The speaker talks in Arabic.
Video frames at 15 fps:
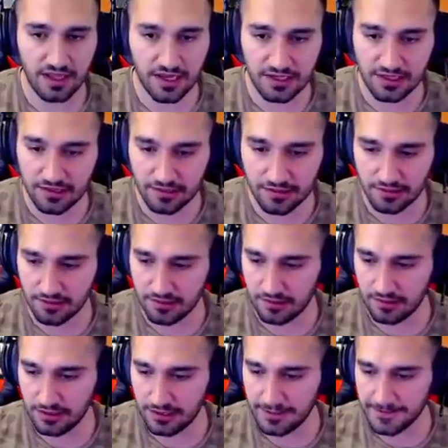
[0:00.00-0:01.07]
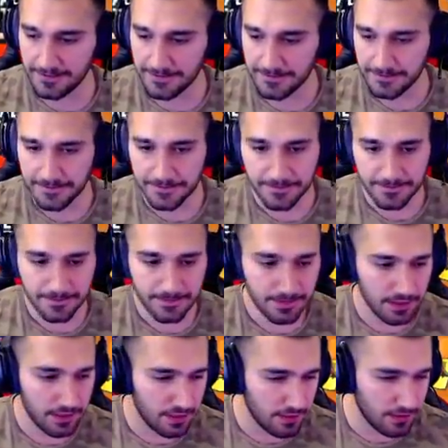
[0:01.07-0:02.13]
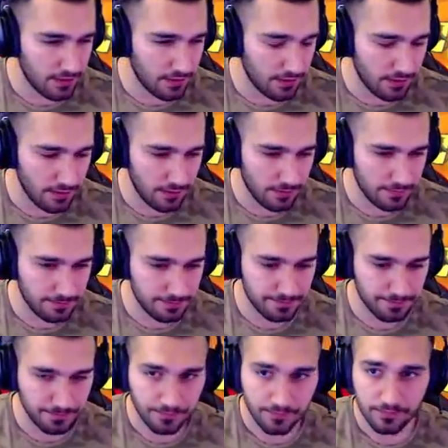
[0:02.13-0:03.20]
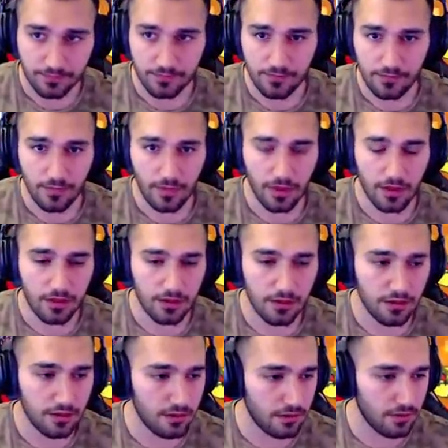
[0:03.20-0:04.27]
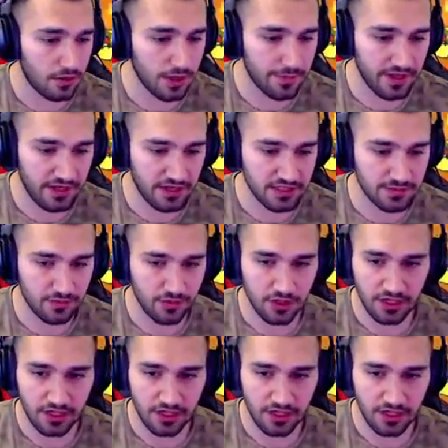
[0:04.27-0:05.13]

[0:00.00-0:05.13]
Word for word: يعني آه ال ال هون ما ينحسب هون